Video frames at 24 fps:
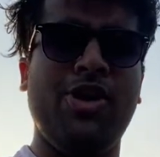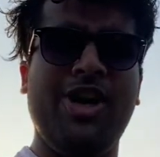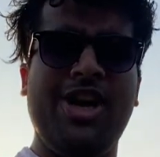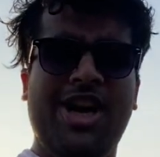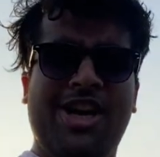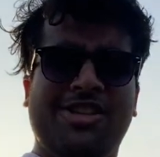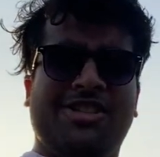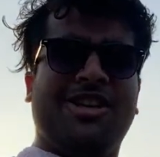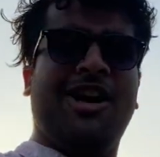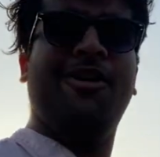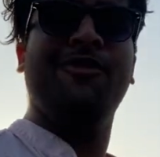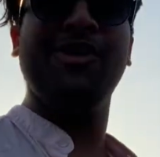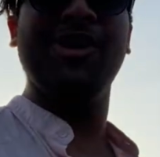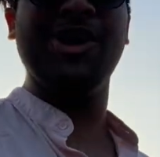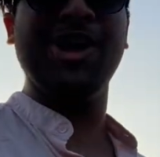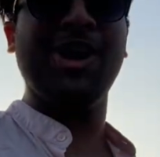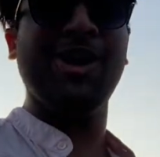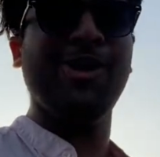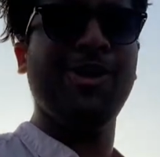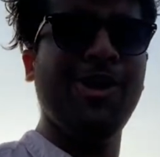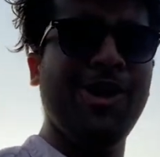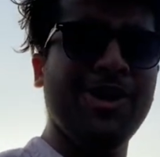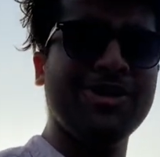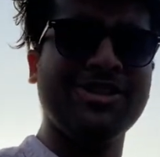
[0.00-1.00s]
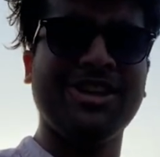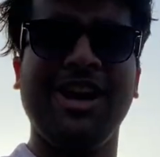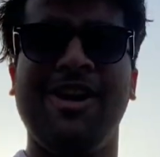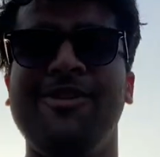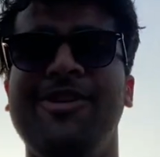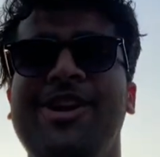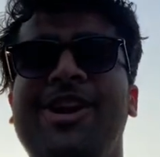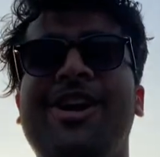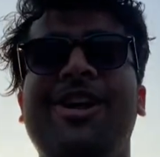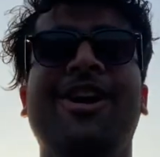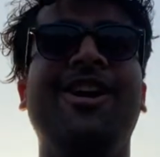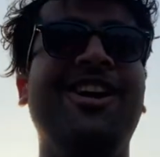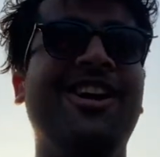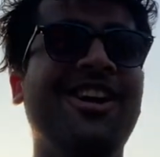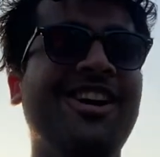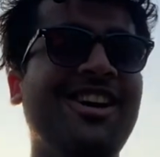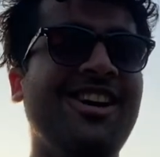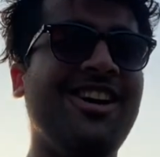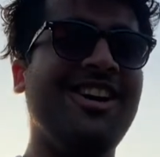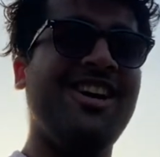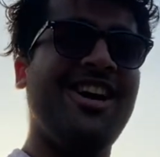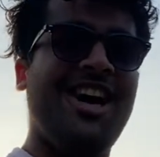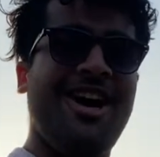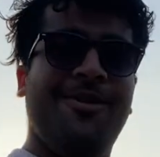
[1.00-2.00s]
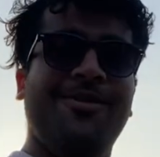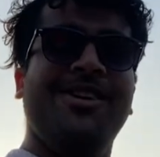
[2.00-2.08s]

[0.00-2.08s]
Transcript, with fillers: ए इसका वीडियो लो इसका वीडियो अब